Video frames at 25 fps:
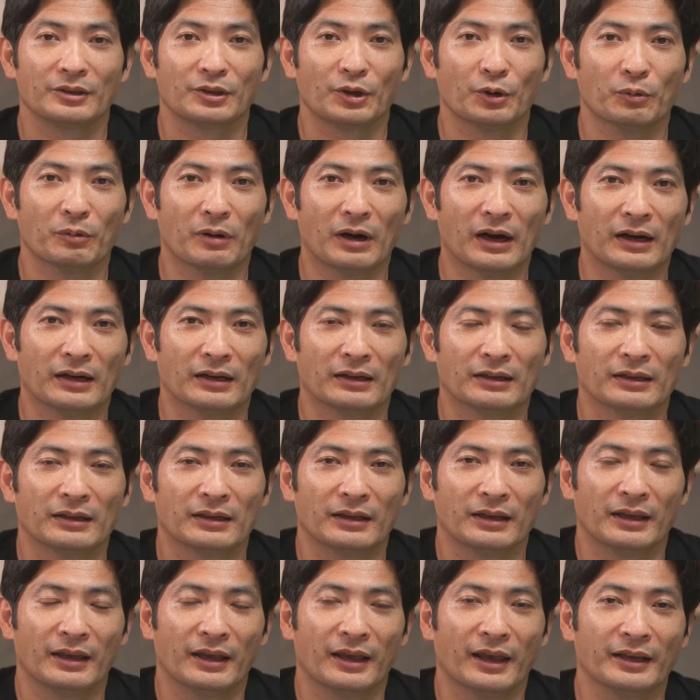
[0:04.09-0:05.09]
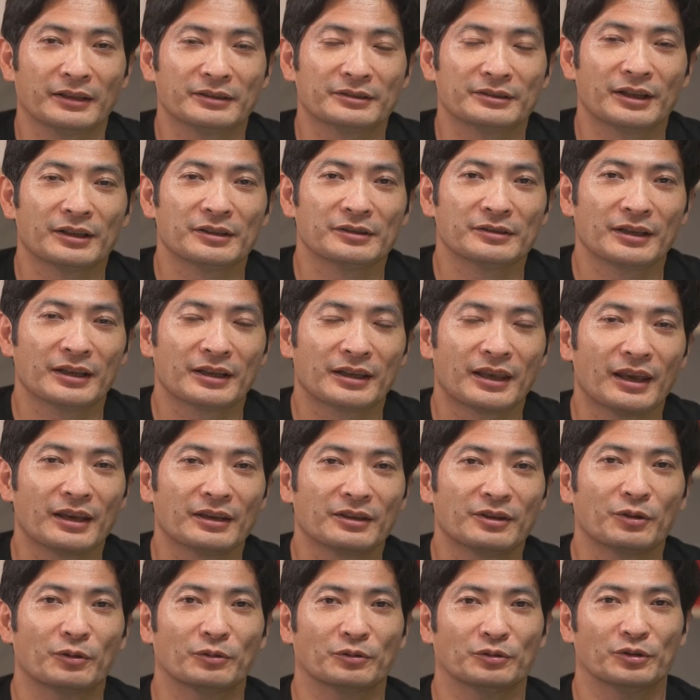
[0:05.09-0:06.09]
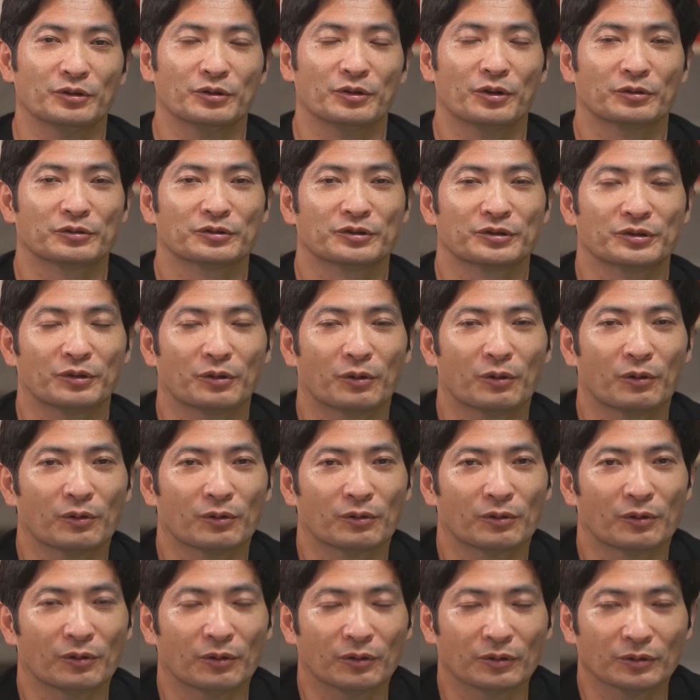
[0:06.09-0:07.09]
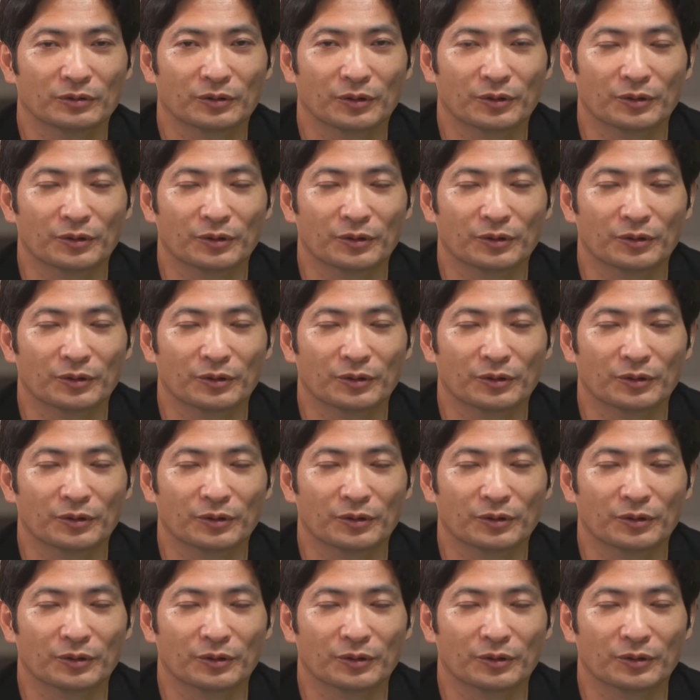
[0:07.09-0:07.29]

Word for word: 今日は Excel に経費を入力する方法